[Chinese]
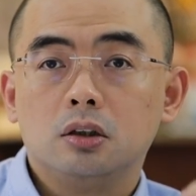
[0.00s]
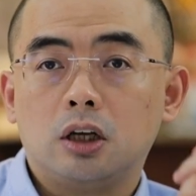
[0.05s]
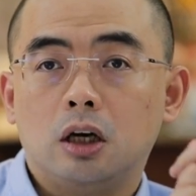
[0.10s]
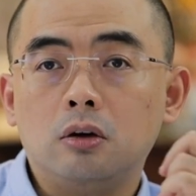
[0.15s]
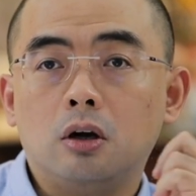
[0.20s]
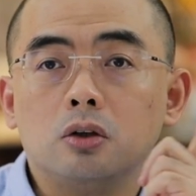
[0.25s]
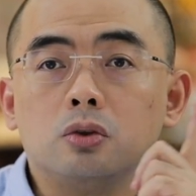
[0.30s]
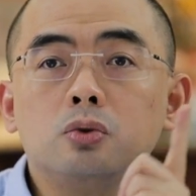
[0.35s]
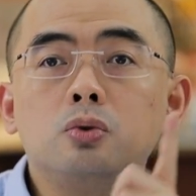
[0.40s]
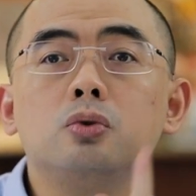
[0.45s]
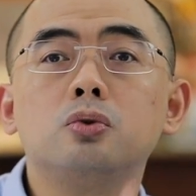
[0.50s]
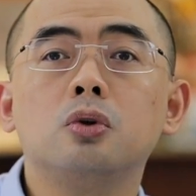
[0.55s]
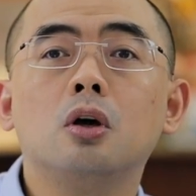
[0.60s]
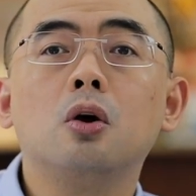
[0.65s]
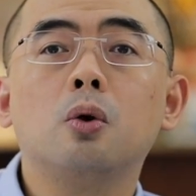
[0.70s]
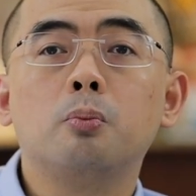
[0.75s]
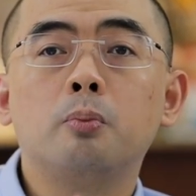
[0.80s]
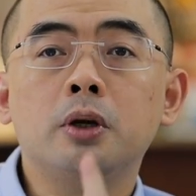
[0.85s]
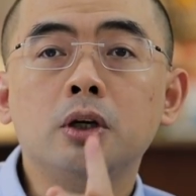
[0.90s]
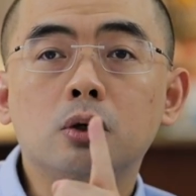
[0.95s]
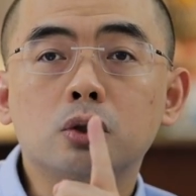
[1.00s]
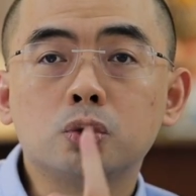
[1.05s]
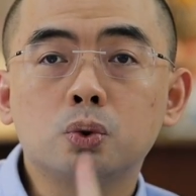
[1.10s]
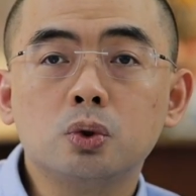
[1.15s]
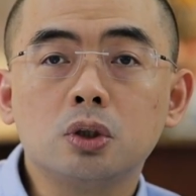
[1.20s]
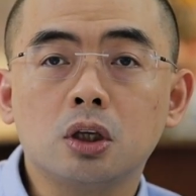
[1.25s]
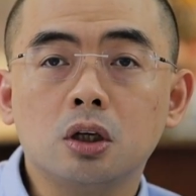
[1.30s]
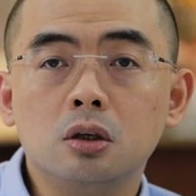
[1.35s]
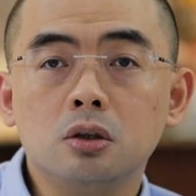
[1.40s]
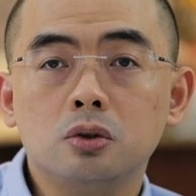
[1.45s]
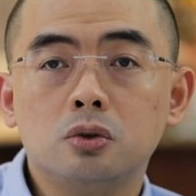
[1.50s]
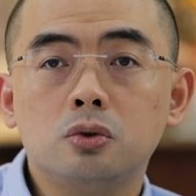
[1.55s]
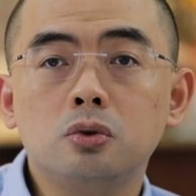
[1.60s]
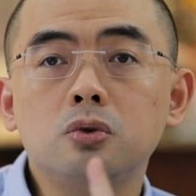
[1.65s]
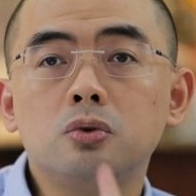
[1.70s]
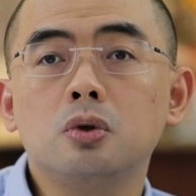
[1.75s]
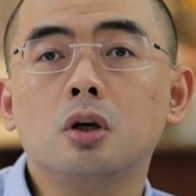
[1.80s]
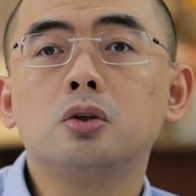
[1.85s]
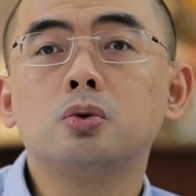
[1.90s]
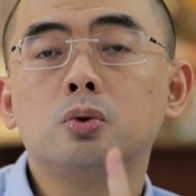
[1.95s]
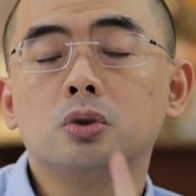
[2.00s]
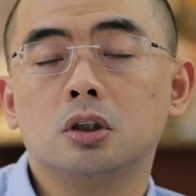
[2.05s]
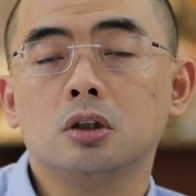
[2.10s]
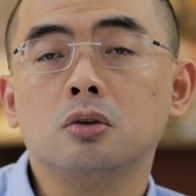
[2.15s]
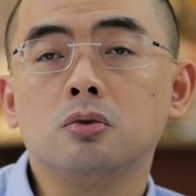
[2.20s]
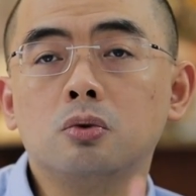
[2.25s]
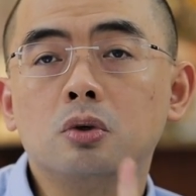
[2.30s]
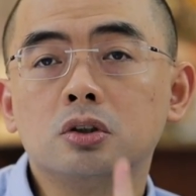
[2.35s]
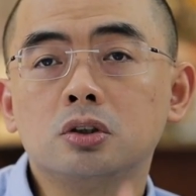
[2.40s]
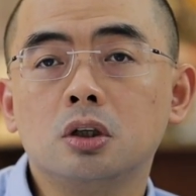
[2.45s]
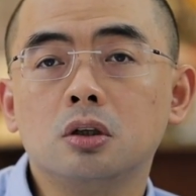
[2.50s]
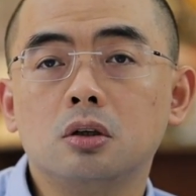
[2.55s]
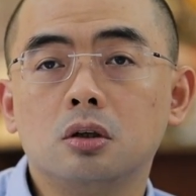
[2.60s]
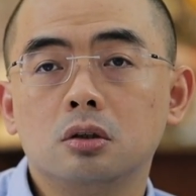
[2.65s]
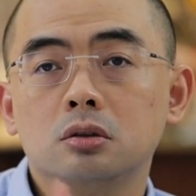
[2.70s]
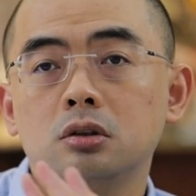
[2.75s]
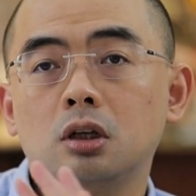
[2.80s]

唐爽拒绝没有出庭，拒绝出庭作证。